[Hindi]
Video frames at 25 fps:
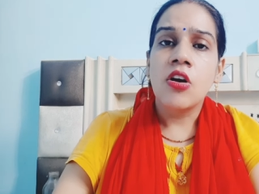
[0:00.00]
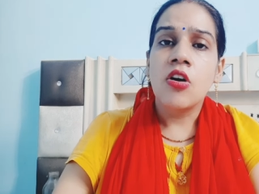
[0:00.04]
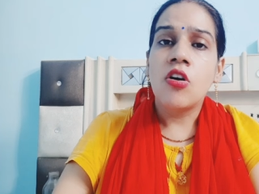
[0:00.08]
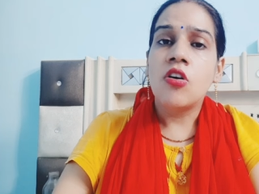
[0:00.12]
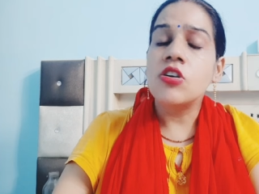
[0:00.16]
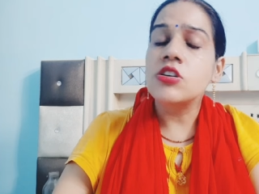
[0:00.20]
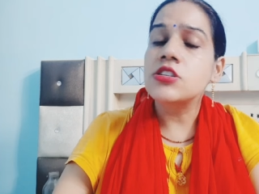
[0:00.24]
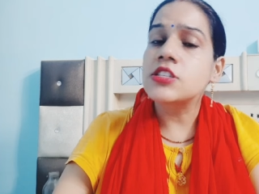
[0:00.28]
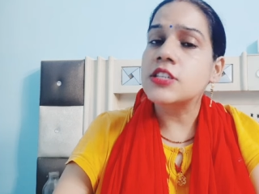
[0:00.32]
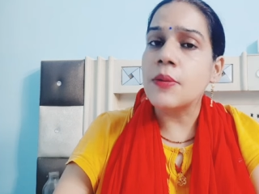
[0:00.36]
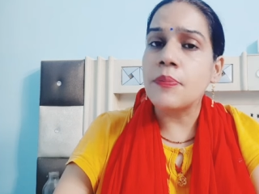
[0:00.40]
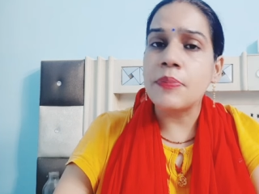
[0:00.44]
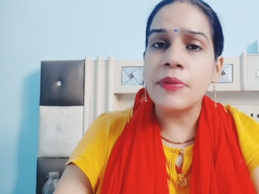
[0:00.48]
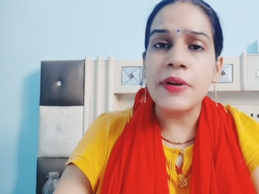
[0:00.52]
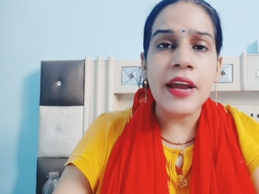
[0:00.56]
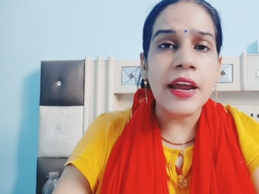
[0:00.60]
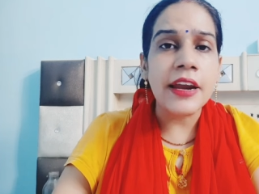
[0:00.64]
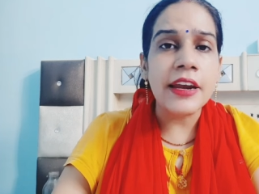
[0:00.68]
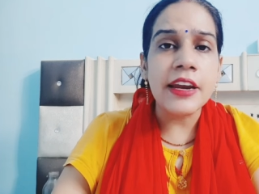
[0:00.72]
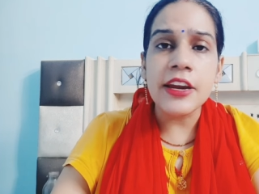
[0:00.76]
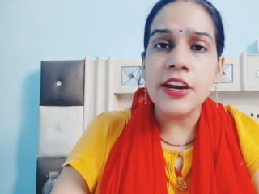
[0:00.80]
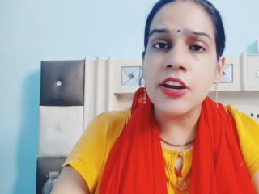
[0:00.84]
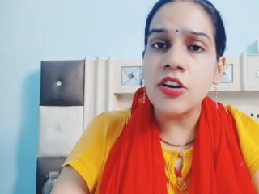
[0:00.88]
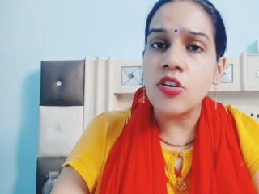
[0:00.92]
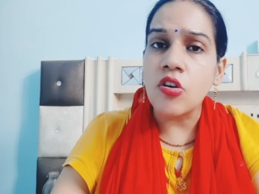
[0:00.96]
और सपना
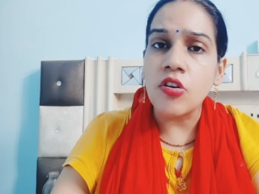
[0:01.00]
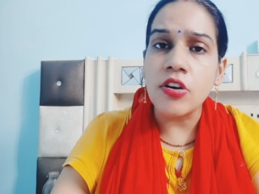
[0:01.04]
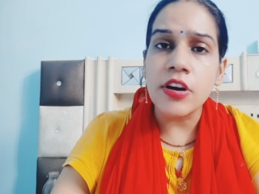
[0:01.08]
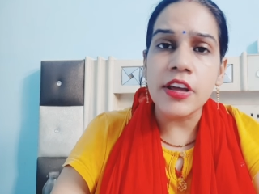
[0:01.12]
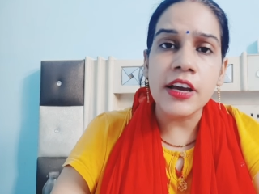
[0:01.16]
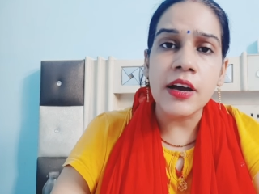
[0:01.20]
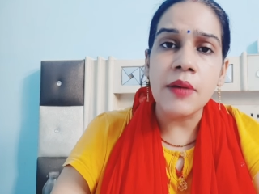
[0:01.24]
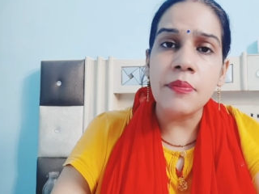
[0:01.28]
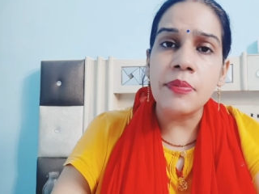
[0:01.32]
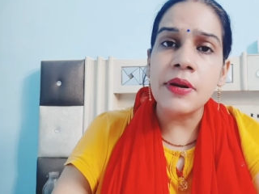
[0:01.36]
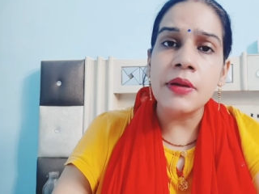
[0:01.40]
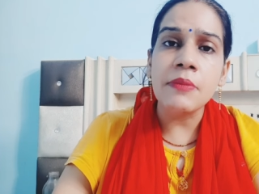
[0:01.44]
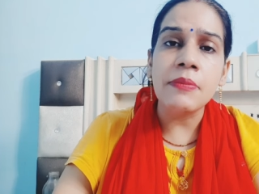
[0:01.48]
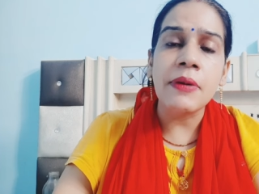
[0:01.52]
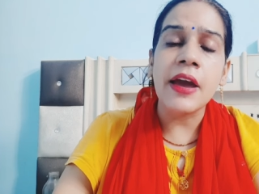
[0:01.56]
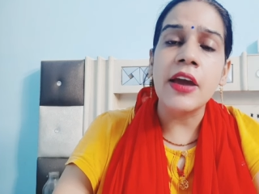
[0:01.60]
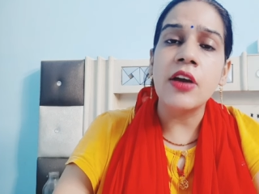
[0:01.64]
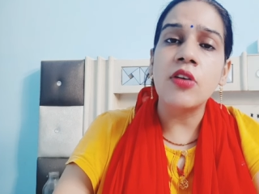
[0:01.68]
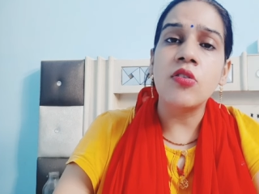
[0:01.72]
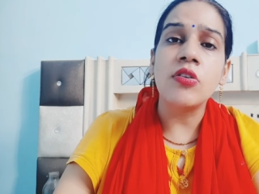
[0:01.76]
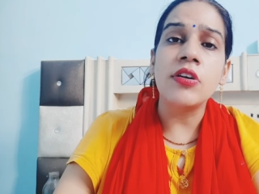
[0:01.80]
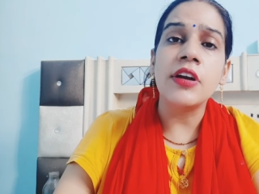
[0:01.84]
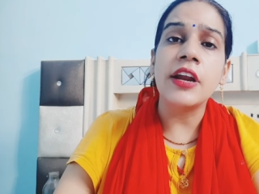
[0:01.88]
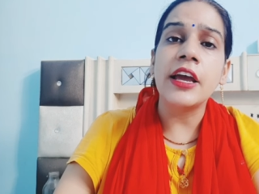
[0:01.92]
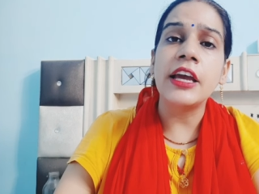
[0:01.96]
ने रिकॉर्डिंग अपने भाई
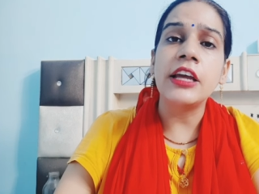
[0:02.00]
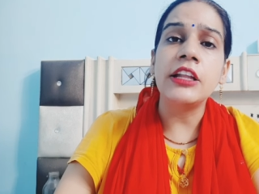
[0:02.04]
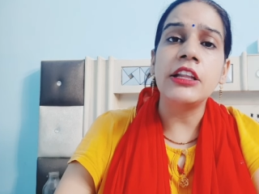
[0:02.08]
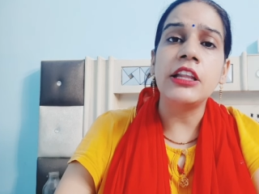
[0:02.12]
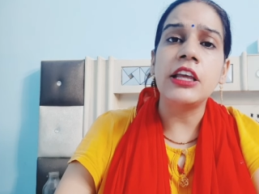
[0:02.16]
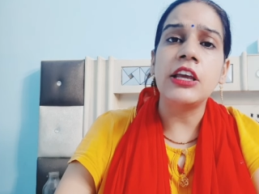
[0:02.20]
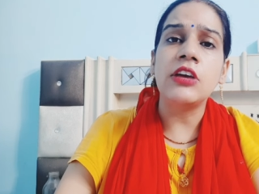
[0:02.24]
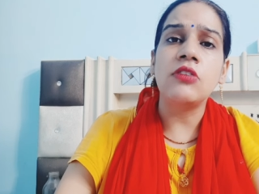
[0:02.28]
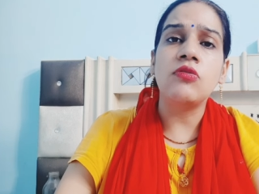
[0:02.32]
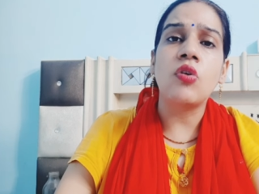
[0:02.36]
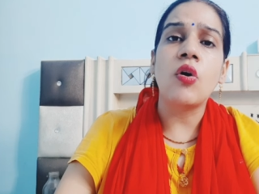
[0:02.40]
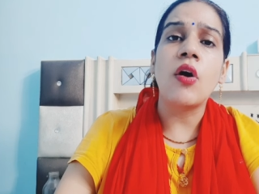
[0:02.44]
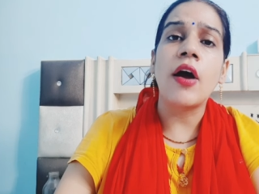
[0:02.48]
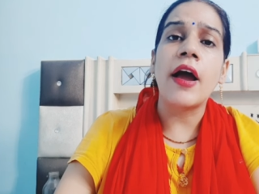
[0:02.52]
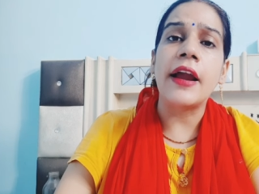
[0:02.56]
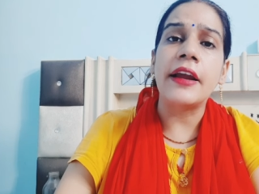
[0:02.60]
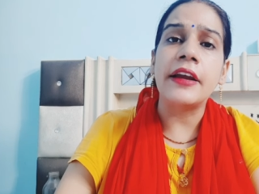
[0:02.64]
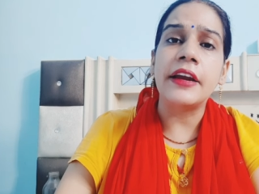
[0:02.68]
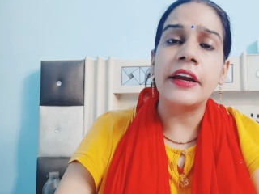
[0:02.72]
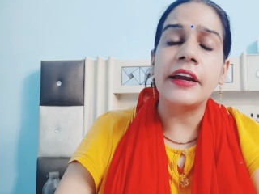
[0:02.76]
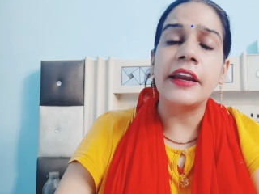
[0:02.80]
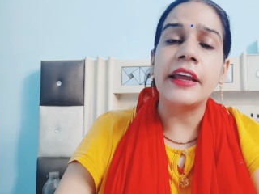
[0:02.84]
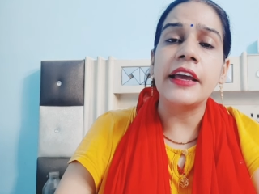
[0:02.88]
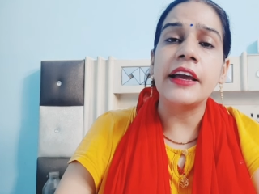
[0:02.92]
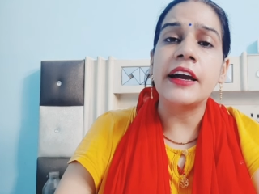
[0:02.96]
को नहीं दी वो
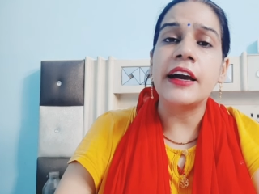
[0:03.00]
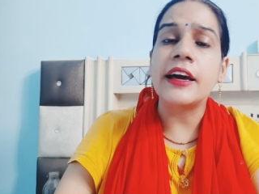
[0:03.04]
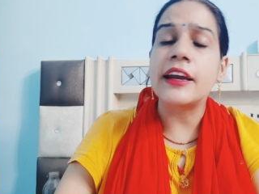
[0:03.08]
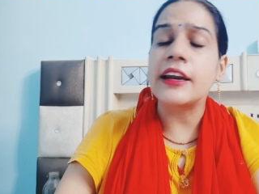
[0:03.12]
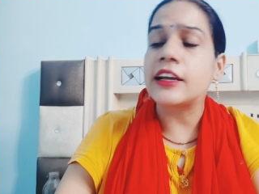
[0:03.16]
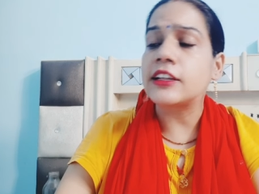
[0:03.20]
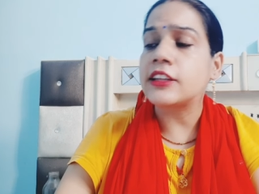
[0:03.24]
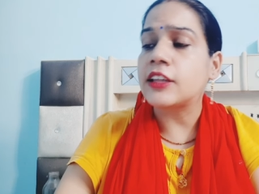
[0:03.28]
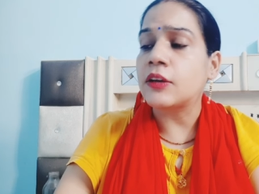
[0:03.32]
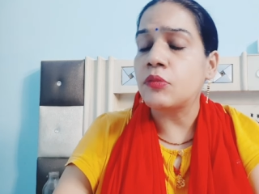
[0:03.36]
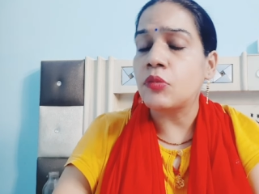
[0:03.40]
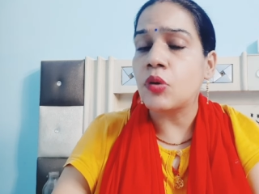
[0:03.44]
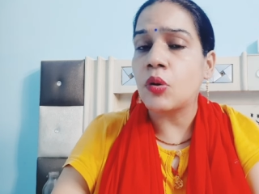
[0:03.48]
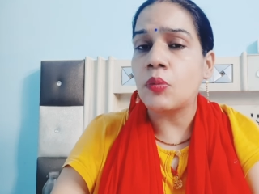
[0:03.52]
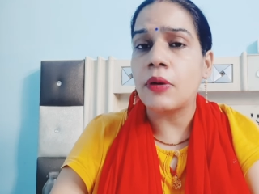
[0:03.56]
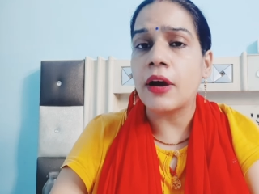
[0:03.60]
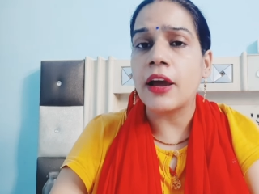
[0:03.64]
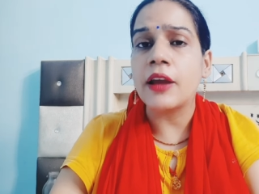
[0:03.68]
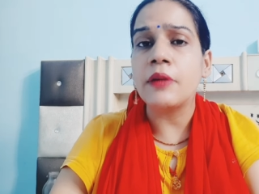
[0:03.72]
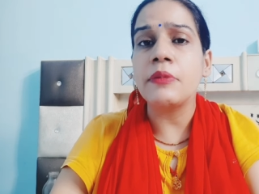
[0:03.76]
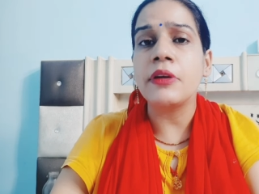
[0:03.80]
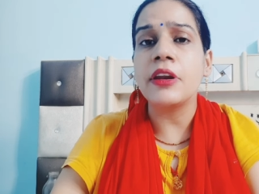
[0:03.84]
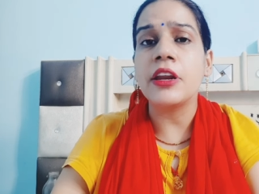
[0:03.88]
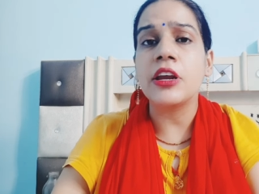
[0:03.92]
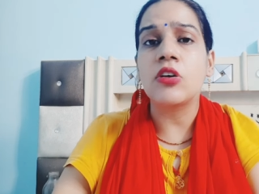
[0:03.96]
एडिटिंग कर रहा था
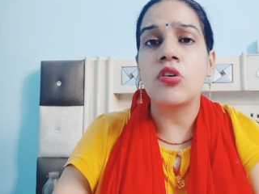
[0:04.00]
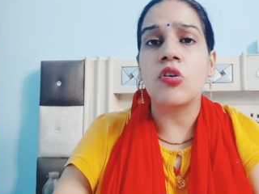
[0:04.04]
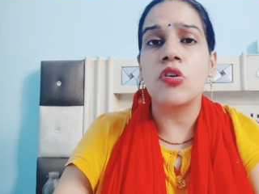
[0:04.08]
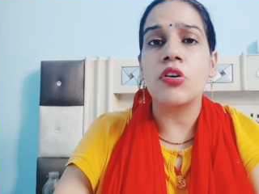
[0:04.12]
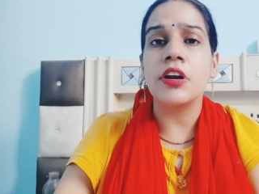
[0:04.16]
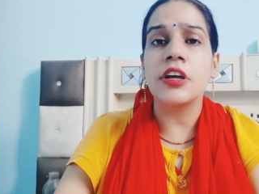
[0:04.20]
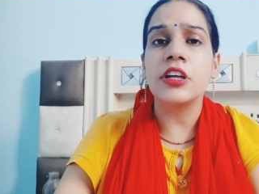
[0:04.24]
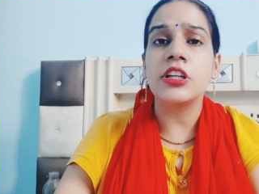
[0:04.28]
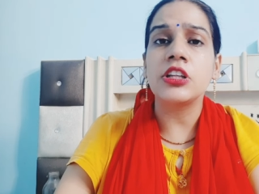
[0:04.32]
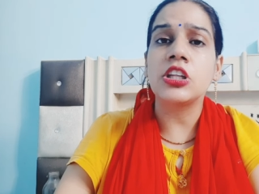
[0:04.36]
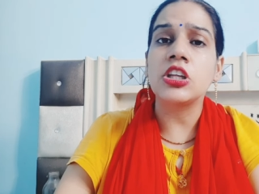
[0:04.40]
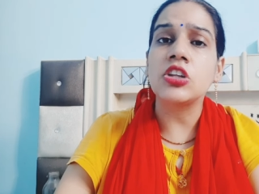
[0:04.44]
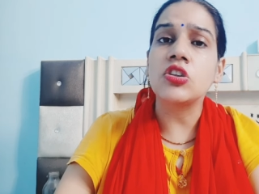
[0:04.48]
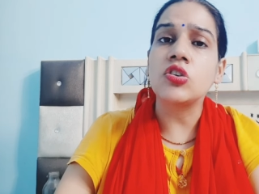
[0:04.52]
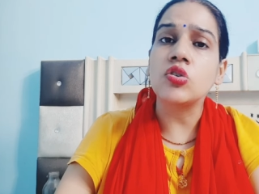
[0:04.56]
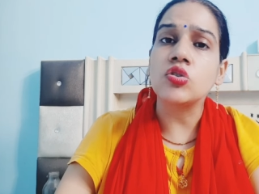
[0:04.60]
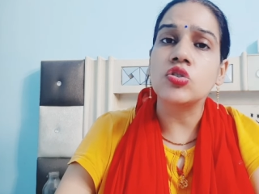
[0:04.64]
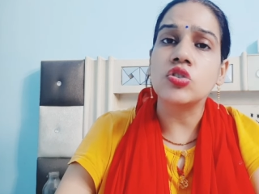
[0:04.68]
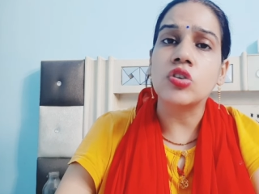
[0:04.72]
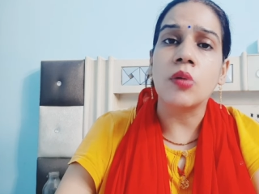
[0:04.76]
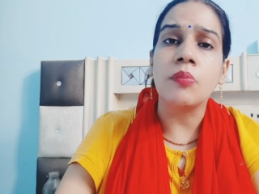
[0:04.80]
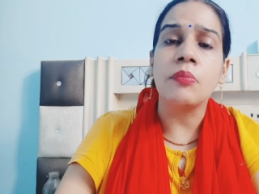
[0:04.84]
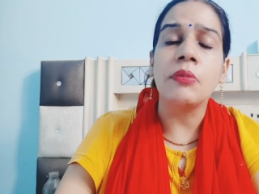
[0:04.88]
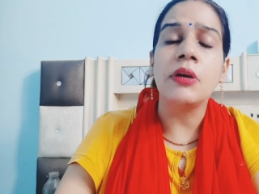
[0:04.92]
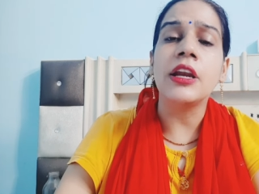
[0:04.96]
मोबाइल में रिकॉर्डिंग थी तो
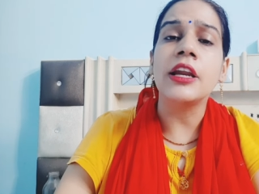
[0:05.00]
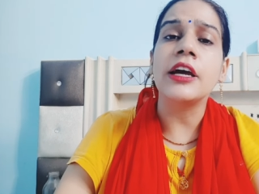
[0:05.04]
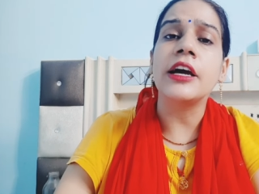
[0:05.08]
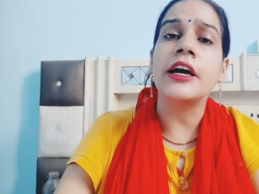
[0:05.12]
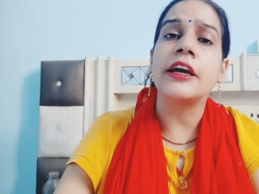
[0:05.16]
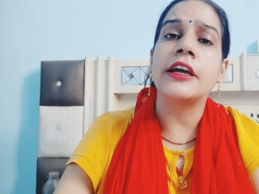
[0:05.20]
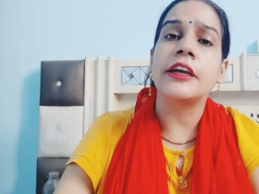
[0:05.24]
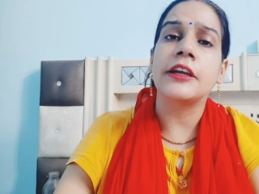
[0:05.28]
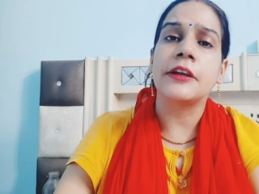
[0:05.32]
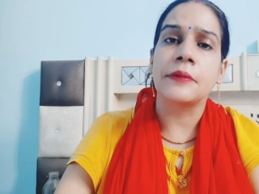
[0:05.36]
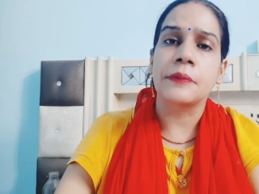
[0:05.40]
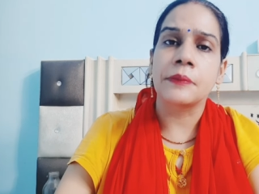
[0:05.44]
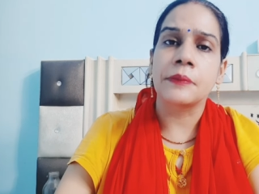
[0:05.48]
उसको मिल गई